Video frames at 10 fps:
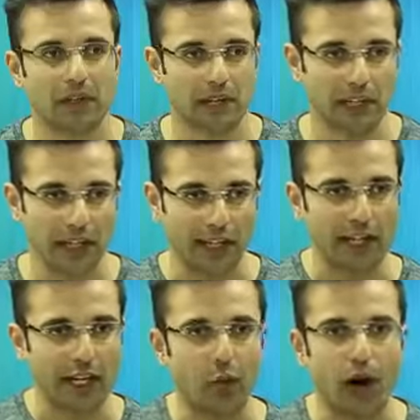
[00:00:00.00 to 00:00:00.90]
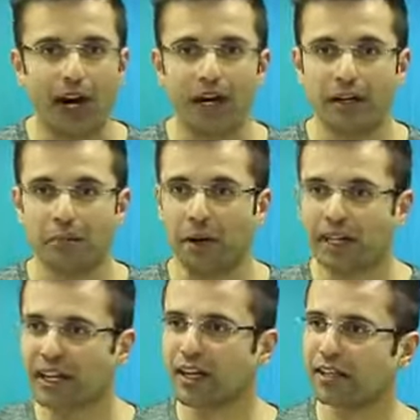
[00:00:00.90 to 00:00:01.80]
कि ठीक है ये हुआ
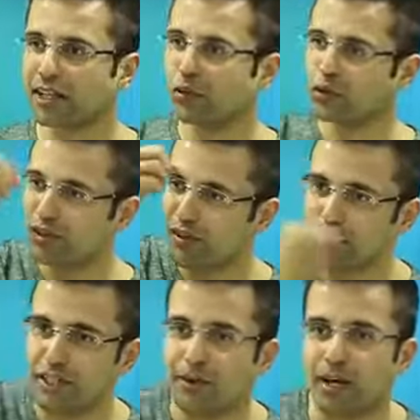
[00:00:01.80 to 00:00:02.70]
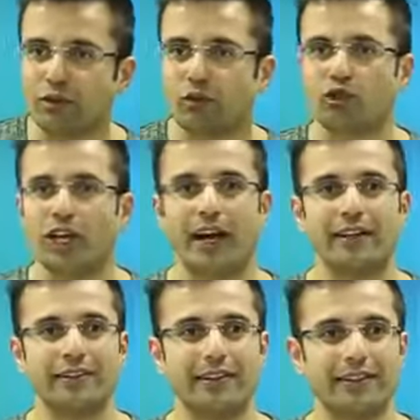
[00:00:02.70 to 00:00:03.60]
मन क्या करता है वो सिर्फ अभी के बारे में सोचता है
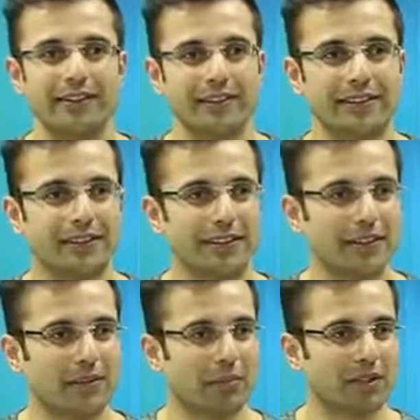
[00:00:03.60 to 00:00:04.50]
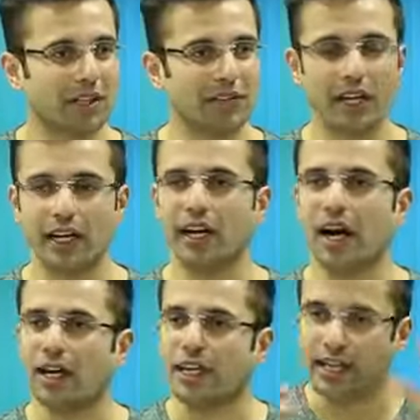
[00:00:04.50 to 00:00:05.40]
मन सिर्फ ये कहेगा
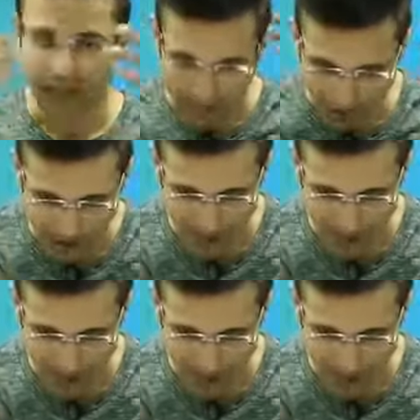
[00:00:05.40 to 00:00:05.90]
हाँ ठीक है अभी